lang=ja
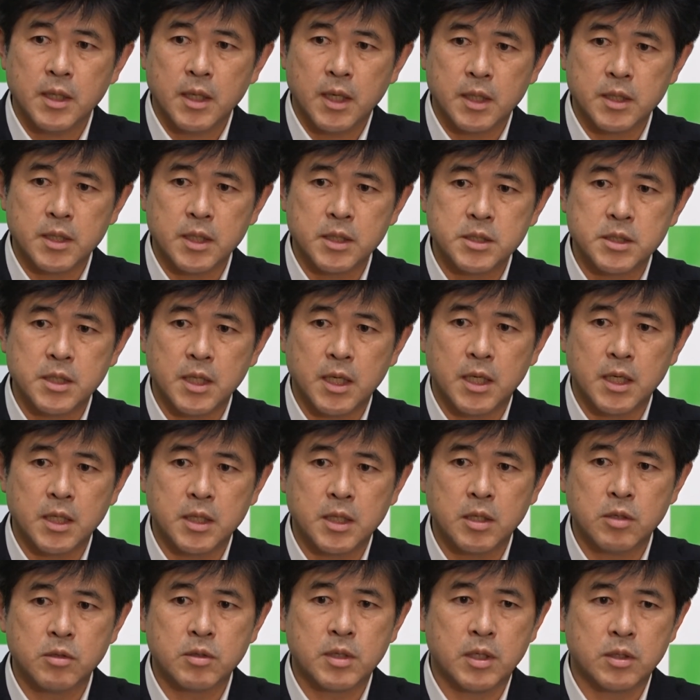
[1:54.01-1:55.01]
果たしてやれ
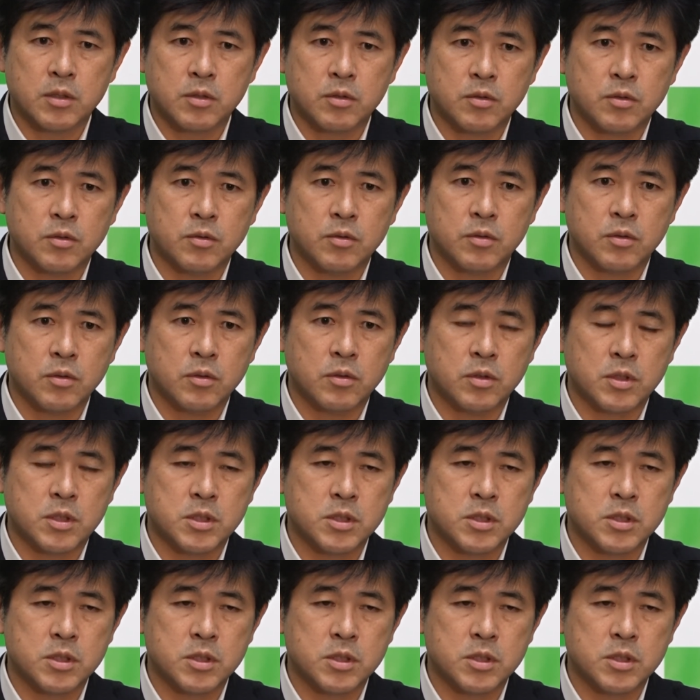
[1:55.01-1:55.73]
ているかというと、